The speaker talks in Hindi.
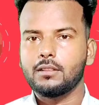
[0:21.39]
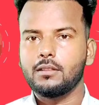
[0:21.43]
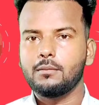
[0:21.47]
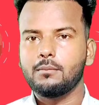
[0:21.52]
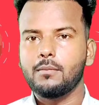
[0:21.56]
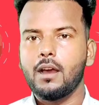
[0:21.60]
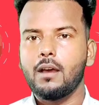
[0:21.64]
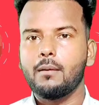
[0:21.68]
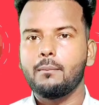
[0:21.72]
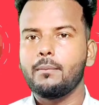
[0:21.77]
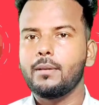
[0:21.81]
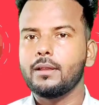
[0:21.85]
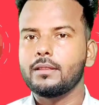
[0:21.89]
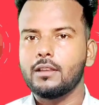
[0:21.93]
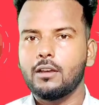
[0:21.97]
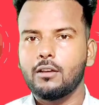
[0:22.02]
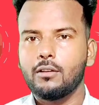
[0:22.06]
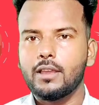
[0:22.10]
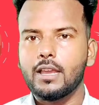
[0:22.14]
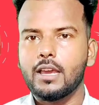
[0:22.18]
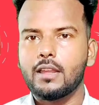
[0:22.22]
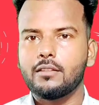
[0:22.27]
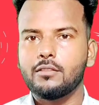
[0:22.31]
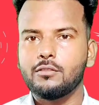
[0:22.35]
मतलब आप
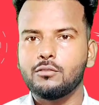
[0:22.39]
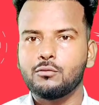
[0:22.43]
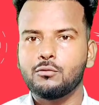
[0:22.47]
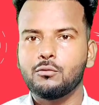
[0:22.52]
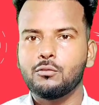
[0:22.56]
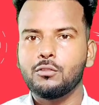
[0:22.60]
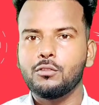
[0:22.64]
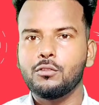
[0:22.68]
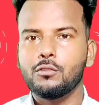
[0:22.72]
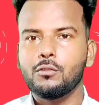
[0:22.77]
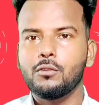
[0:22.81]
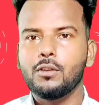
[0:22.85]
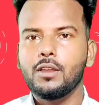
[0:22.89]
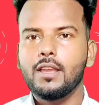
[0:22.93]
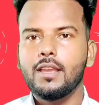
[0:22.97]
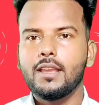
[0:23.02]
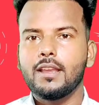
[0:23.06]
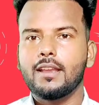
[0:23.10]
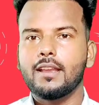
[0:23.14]
बताओ यार स्टूडियो